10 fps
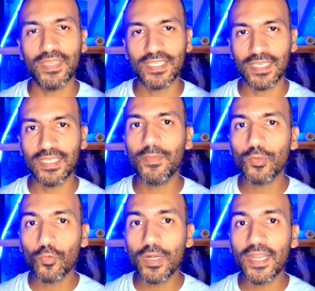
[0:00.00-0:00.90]
في ناس كتيره
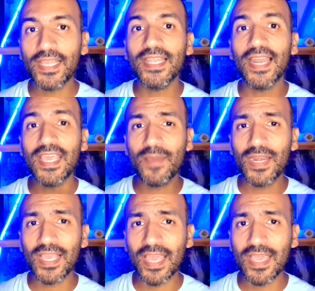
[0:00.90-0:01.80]
بتقول ان الايام
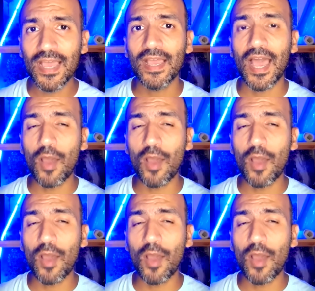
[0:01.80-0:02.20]
اللي جايه